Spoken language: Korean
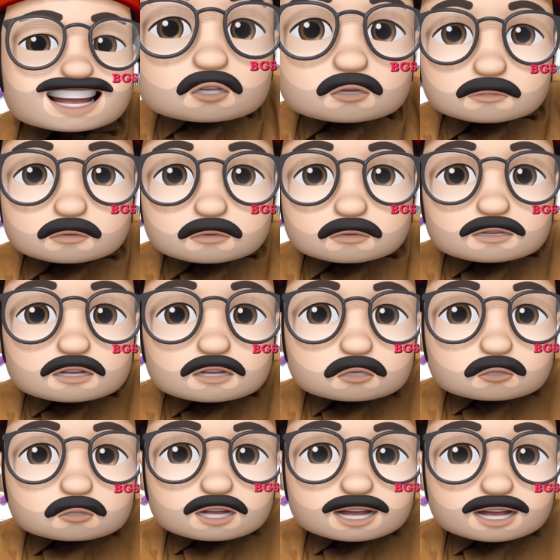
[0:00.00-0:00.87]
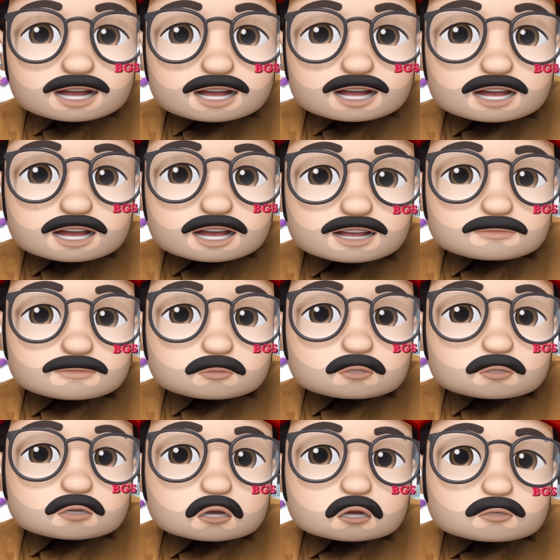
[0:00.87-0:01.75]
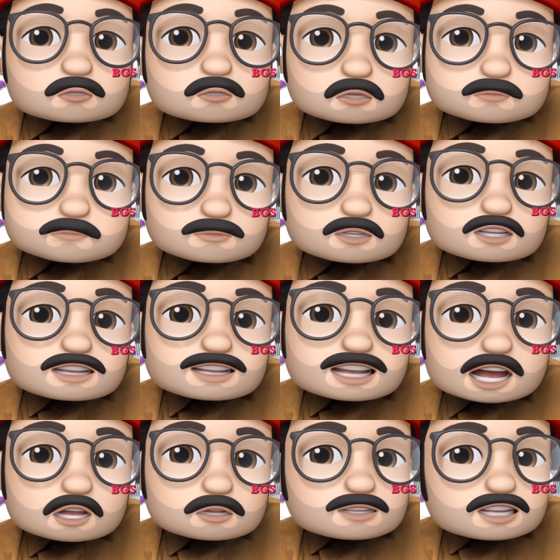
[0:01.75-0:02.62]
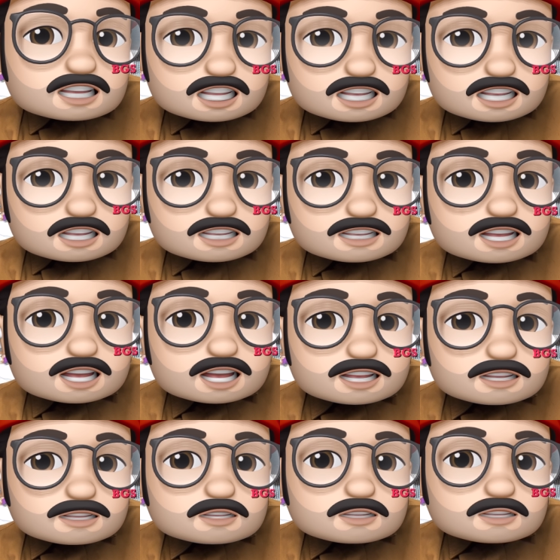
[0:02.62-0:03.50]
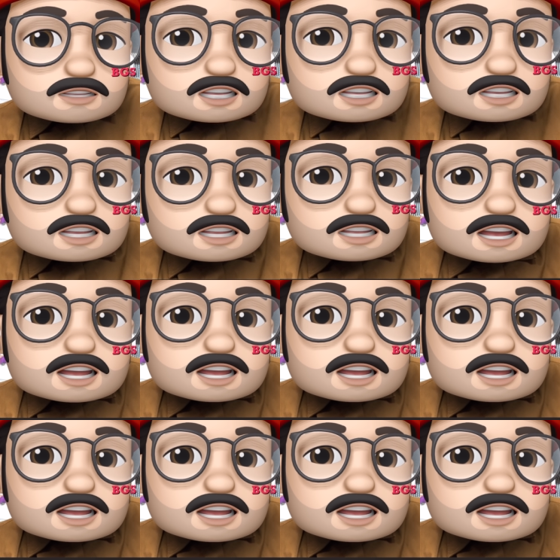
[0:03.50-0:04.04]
뒷부분에 또 내가 뭐 넣고 싶은 자료 사진이 있다 그럴 때는